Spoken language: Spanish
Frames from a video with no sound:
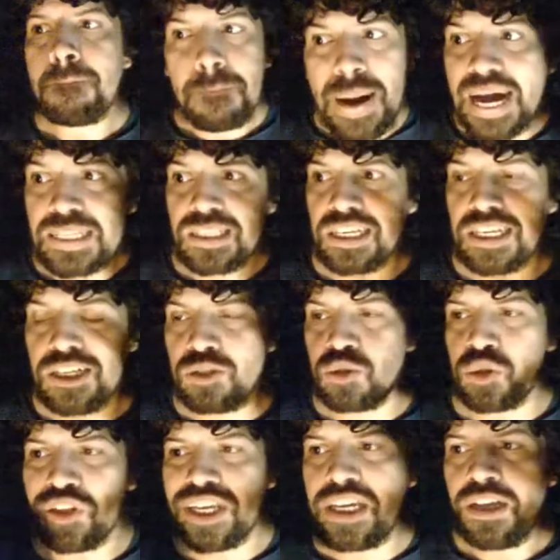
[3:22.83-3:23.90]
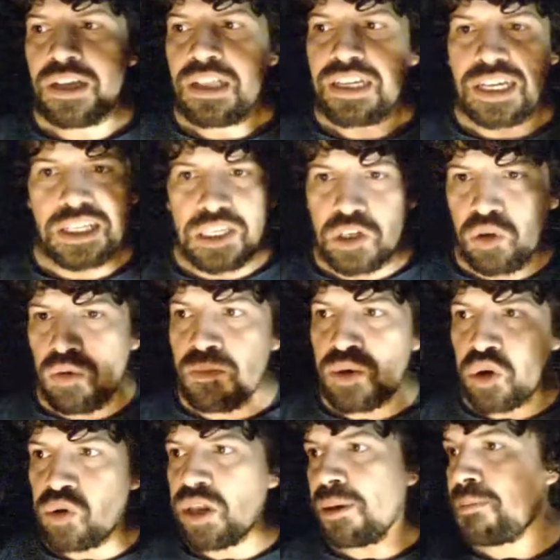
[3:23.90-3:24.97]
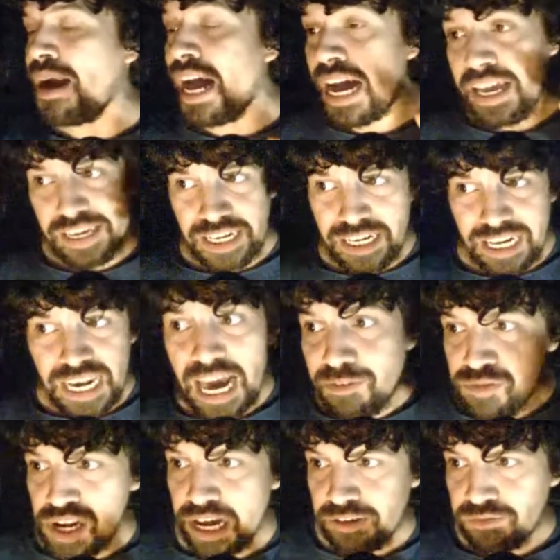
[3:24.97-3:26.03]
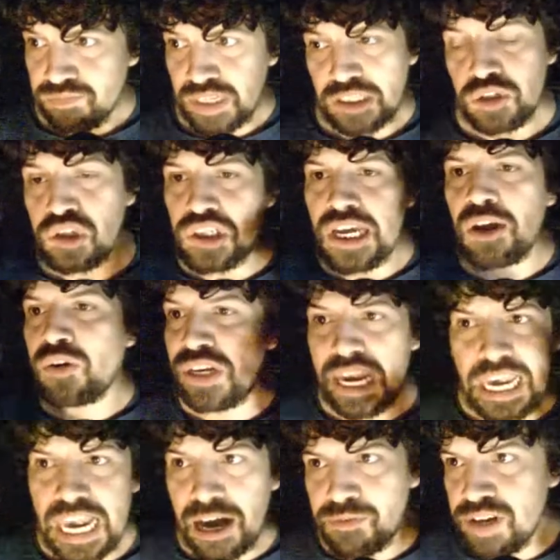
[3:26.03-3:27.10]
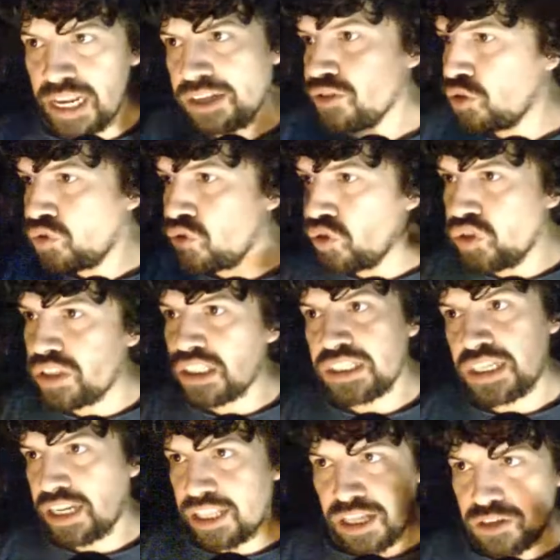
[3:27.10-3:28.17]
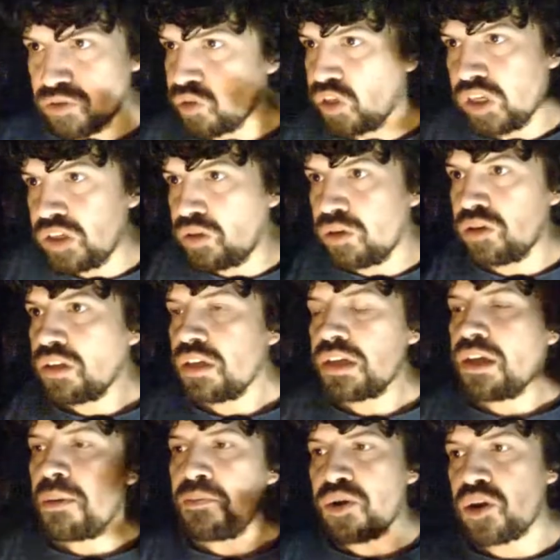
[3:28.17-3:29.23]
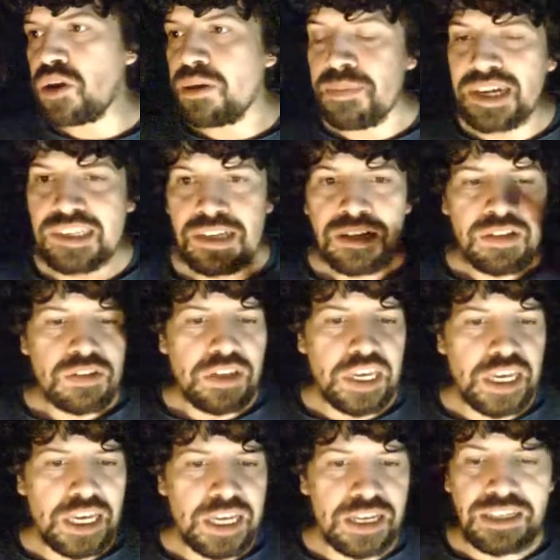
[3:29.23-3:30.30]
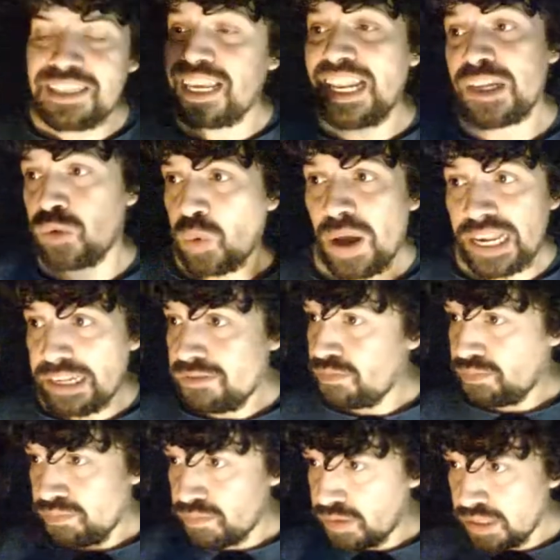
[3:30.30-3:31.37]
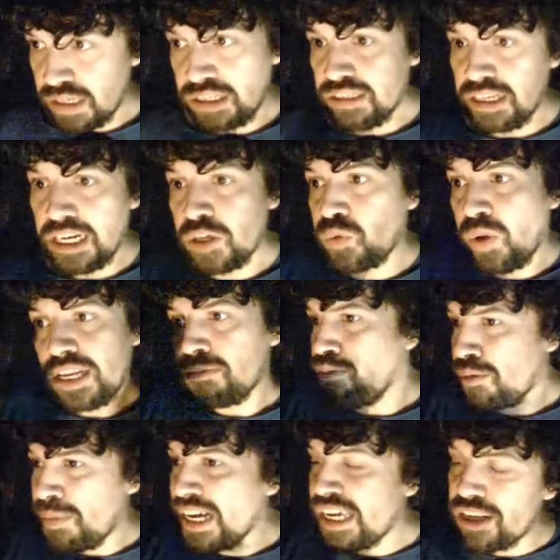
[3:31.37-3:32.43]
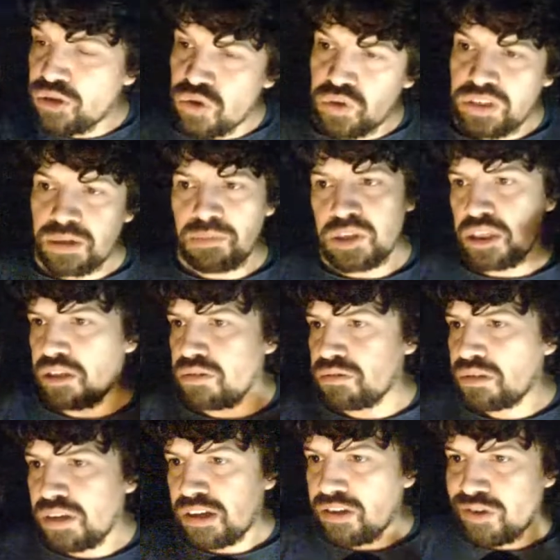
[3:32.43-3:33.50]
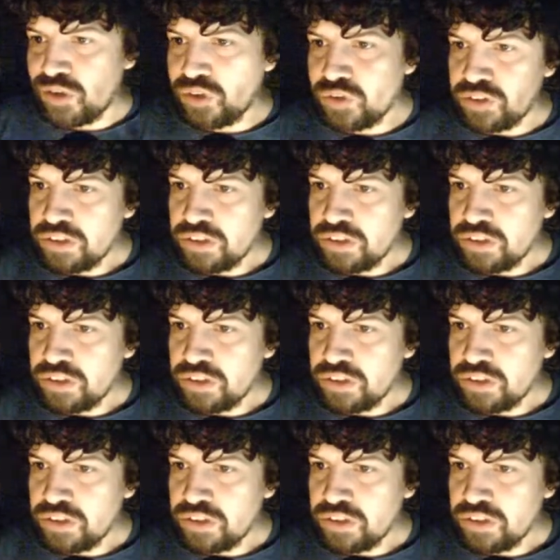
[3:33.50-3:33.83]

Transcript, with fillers: más el hecho de que tengo un problema en el habla, asociado con el habla. No soy retardado, no tengo problemas eh, intelectual, intelectuales. Por más que yo en el video... Ah,